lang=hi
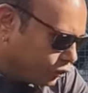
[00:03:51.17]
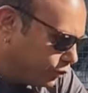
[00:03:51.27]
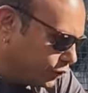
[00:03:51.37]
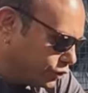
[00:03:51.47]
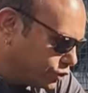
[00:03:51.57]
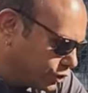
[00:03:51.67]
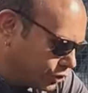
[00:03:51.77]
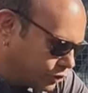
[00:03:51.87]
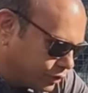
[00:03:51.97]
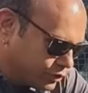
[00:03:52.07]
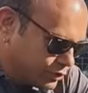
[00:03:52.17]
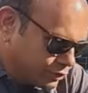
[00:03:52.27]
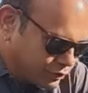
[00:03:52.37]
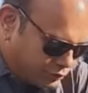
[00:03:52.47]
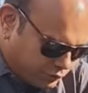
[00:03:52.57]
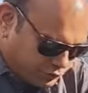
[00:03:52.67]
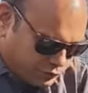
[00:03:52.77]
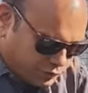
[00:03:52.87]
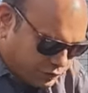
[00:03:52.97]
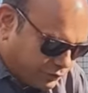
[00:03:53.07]
बडी सिट सिट
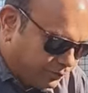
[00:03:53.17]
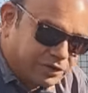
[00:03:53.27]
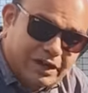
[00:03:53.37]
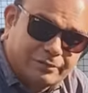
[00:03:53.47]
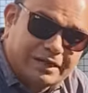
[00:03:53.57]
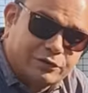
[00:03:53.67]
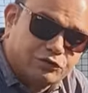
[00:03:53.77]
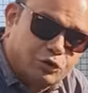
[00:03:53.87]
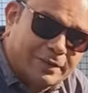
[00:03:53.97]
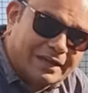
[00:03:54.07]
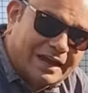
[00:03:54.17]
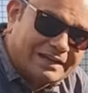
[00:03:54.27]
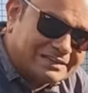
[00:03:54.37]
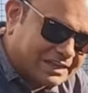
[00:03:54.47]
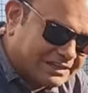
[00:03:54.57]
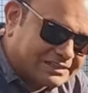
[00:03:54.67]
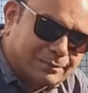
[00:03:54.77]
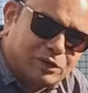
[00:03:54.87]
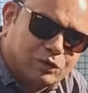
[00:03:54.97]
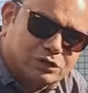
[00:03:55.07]
सिट अब देखिए उसको मैंने आहिस्ता आहिस्ता
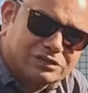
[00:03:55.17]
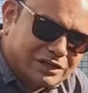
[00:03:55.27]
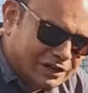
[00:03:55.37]
बिल्कुल